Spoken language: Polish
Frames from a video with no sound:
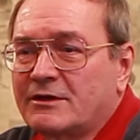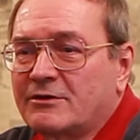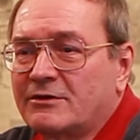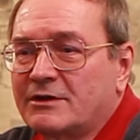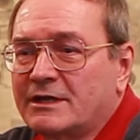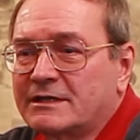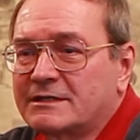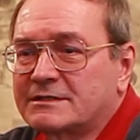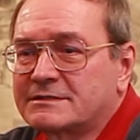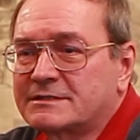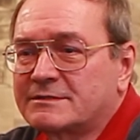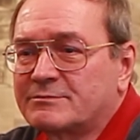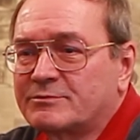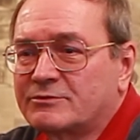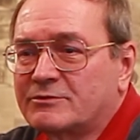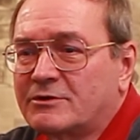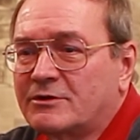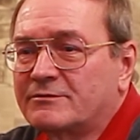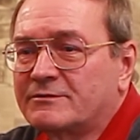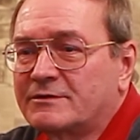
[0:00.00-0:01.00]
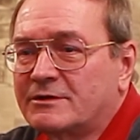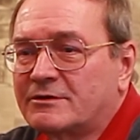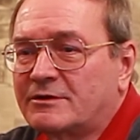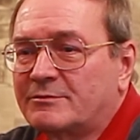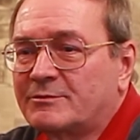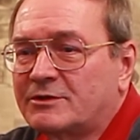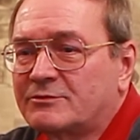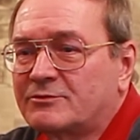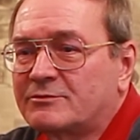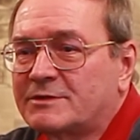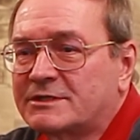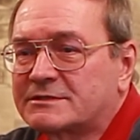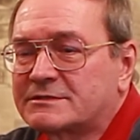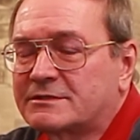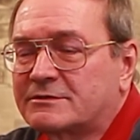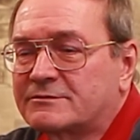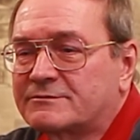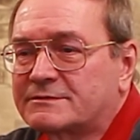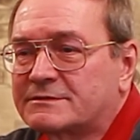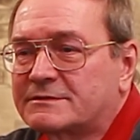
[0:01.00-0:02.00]
kolekcji pułkownik Romianu
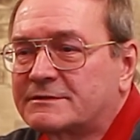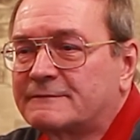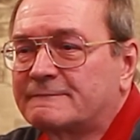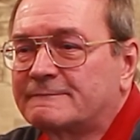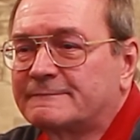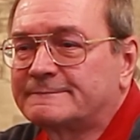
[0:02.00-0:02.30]
Miastowski.